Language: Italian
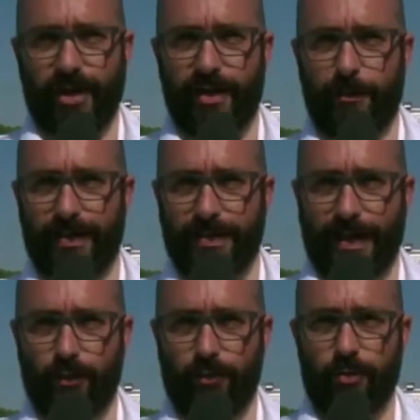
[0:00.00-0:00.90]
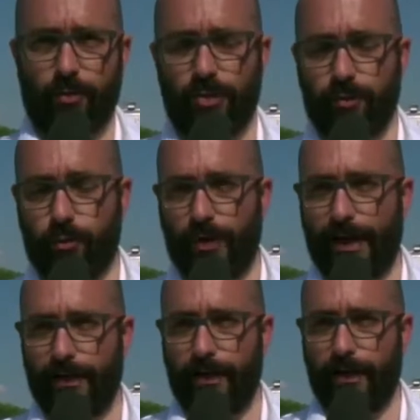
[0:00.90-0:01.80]
già nel passato si sono
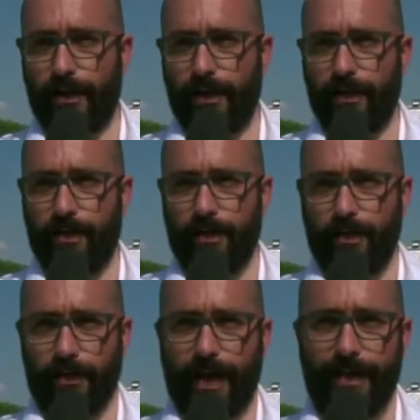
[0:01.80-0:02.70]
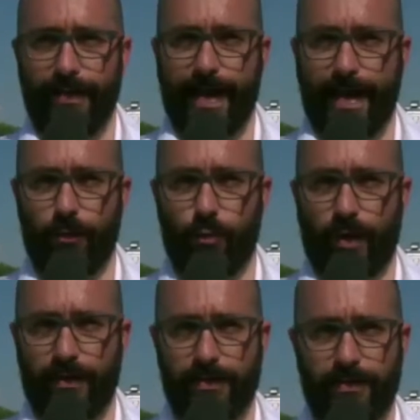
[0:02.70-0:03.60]
disputate gare di
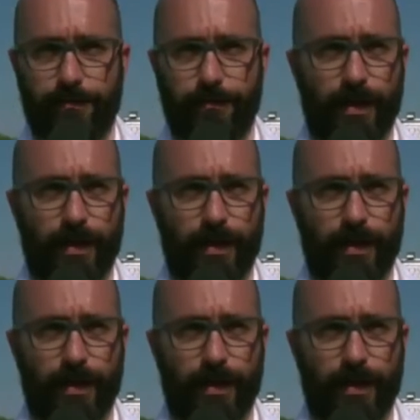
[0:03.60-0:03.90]
endurance,